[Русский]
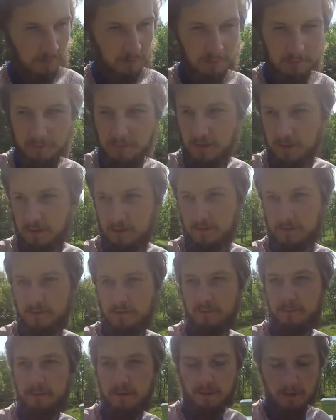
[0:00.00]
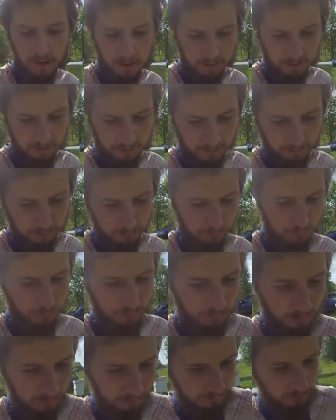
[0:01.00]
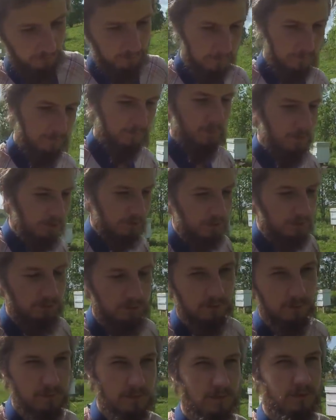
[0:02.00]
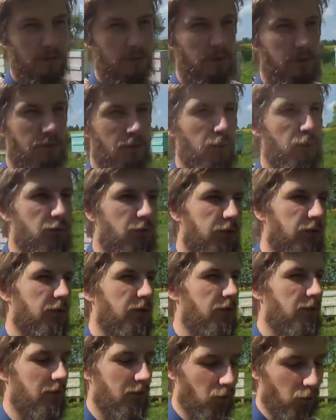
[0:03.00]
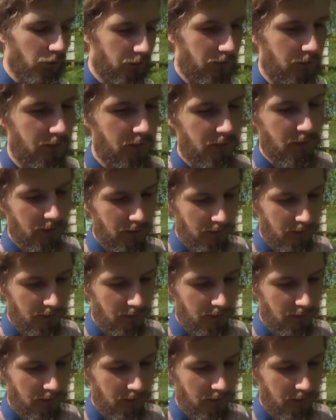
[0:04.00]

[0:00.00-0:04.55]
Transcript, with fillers: Две семьи карники буду делить и три семьи среднерусской сегодня.